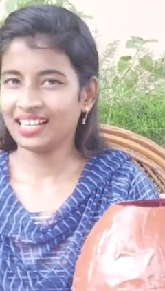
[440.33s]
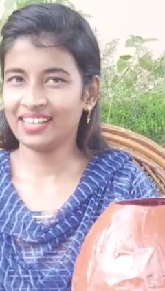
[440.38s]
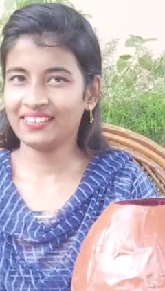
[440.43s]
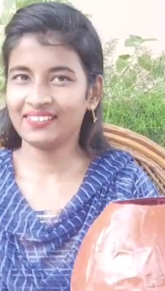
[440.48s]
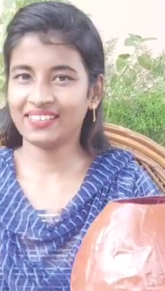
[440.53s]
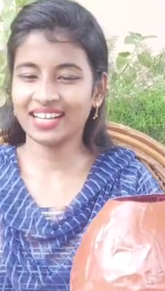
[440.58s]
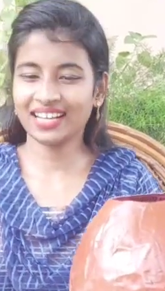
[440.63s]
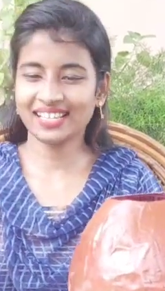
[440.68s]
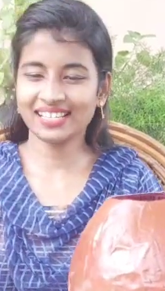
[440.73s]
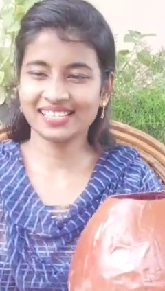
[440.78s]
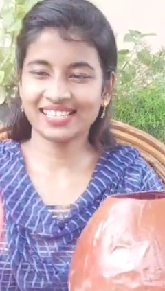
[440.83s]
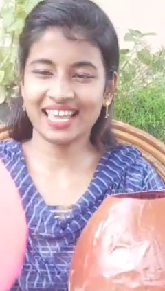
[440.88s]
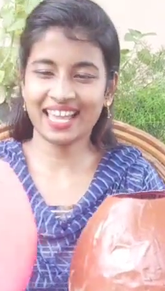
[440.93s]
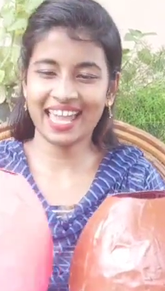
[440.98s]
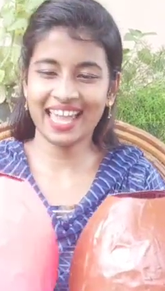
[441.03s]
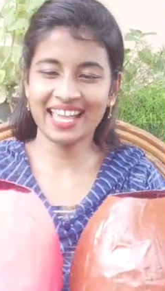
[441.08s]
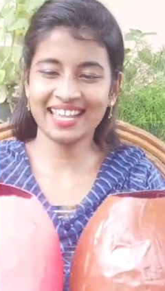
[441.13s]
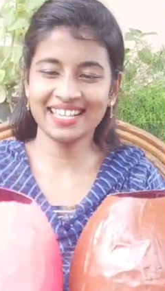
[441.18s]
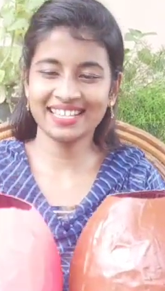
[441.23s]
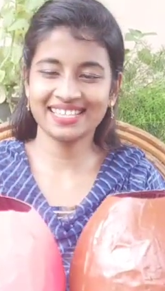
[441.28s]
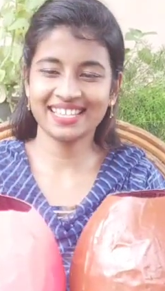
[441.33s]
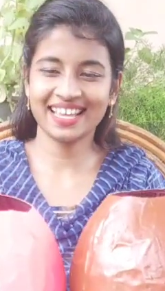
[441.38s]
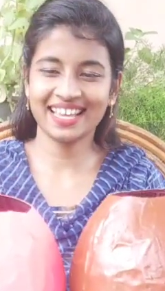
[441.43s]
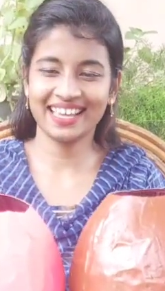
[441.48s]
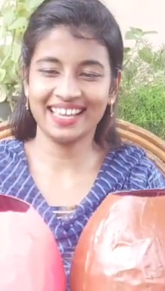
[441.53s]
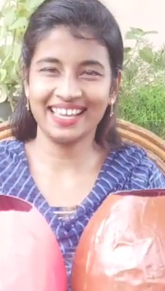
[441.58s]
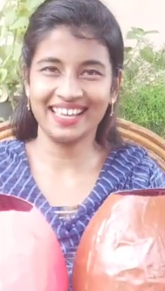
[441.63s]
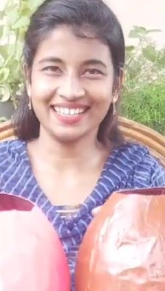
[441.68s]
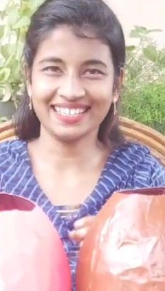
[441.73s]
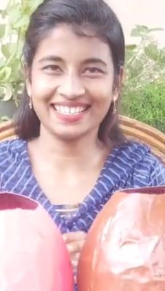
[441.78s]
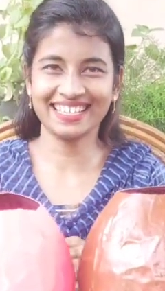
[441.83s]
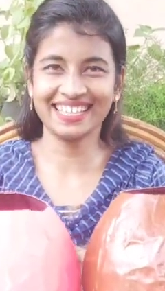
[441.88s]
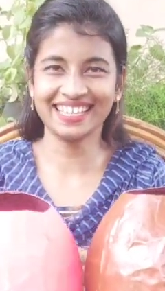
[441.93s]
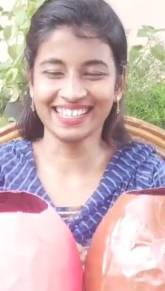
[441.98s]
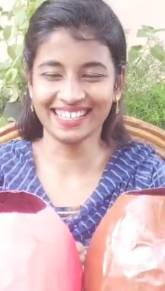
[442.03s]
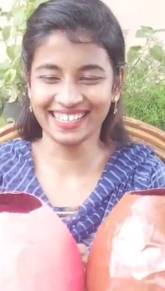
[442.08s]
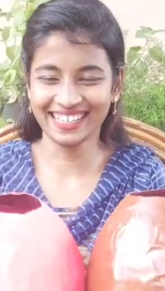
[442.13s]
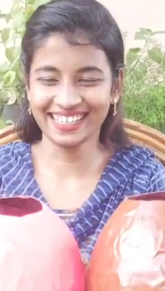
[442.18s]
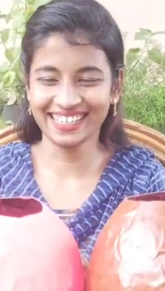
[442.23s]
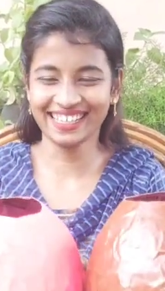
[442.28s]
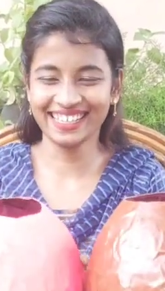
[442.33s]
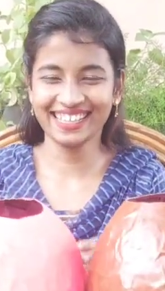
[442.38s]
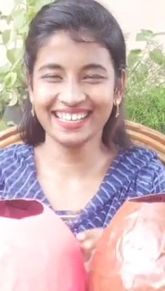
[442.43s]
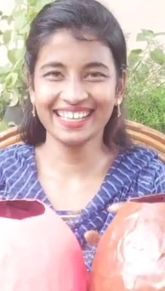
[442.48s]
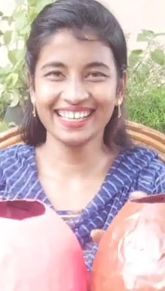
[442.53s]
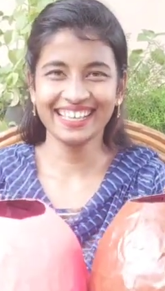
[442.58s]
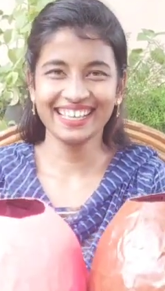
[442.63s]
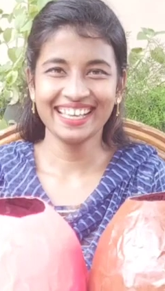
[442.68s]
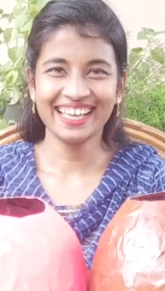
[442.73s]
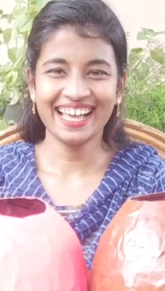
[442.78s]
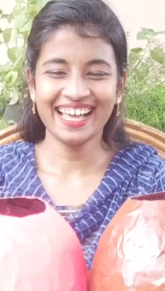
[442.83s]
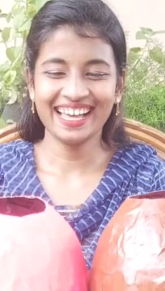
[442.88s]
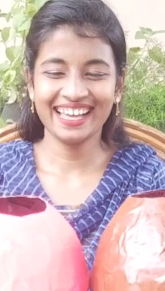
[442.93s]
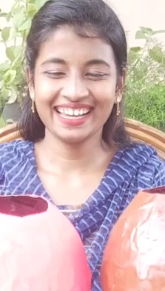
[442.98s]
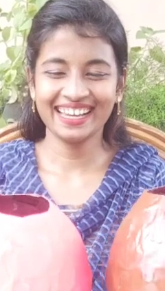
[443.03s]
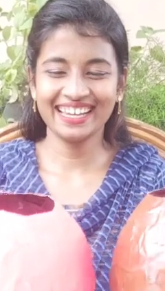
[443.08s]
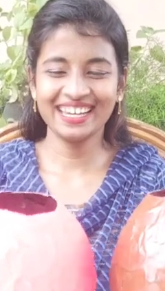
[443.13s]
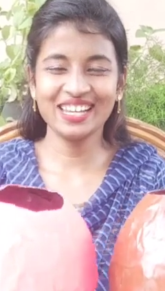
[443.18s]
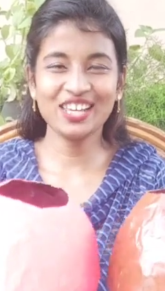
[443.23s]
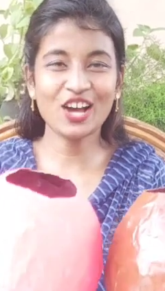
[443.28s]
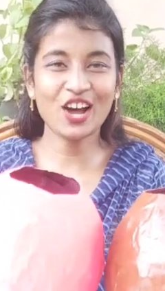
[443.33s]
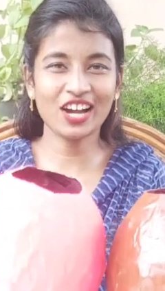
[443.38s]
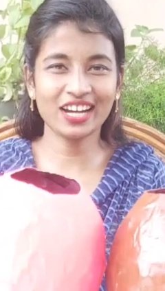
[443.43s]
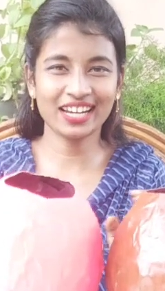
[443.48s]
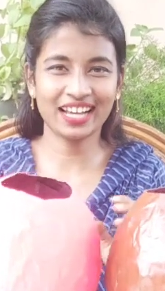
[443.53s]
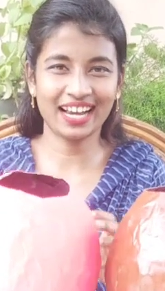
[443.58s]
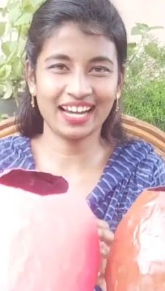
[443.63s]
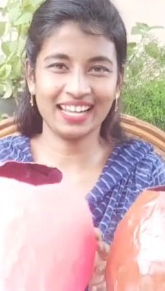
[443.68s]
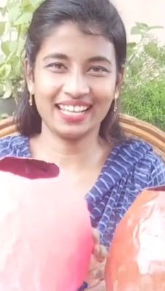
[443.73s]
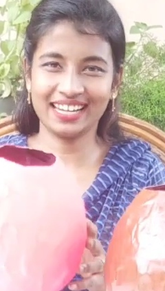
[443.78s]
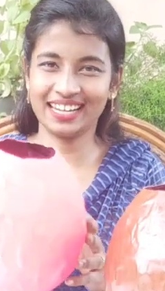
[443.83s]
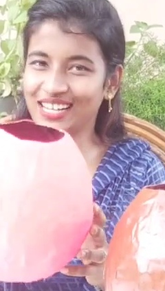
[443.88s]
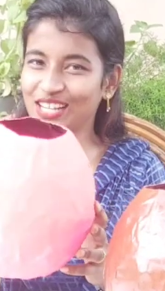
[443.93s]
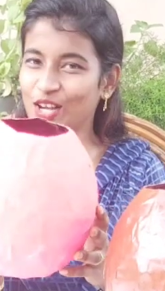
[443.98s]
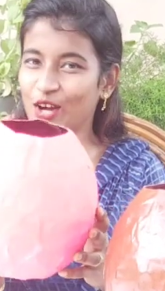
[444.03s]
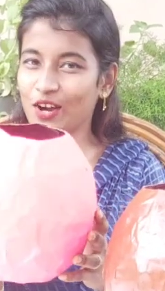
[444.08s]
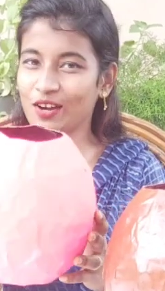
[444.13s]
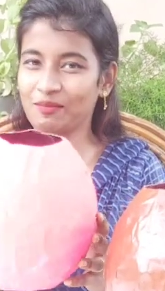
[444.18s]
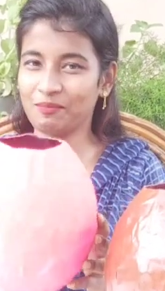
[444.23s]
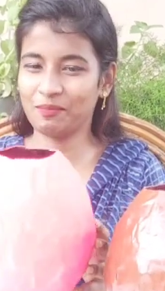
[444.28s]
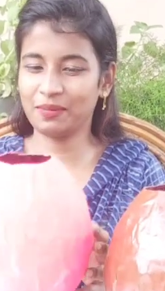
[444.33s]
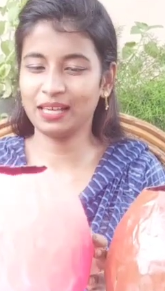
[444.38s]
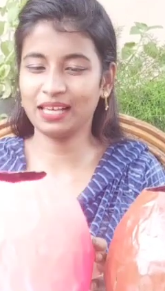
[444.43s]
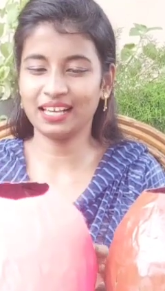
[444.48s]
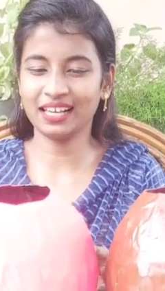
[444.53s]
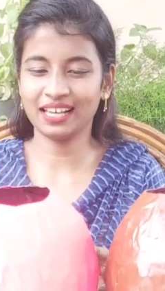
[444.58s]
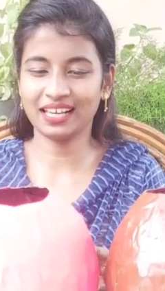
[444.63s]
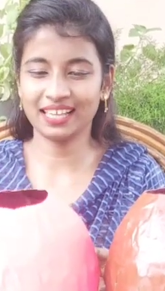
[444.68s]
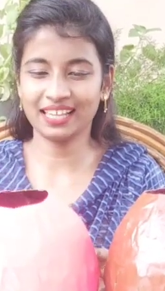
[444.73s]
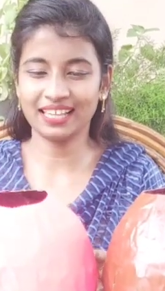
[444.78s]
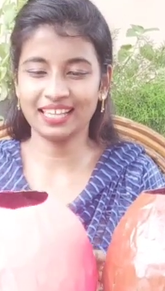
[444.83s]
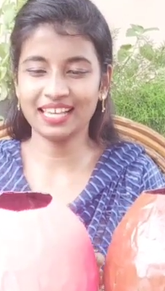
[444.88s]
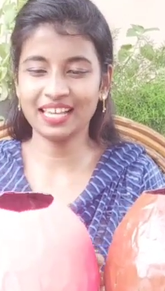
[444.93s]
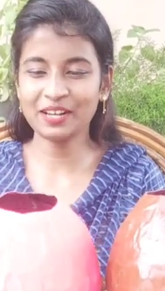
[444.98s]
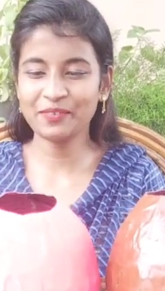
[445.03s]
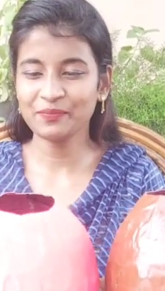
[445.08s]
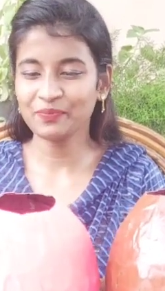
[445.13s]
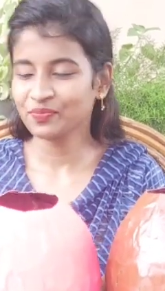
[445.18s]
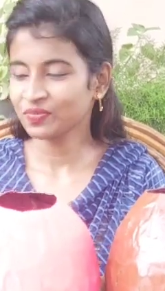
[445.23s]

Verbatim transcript: இவங்க செகண்ட் சைஸ் நியான் கலரு நியான் பிங்க் இது